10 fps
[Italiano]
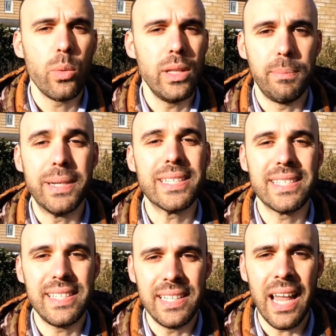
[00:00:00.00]
Quindi per
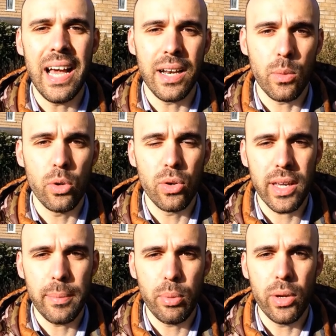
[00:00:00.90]
stilare quello
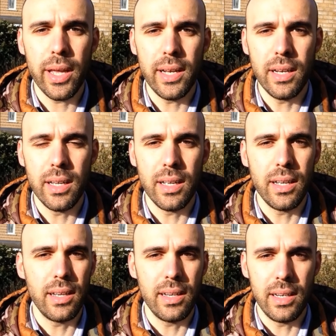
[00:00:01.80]
che poi è il, eh,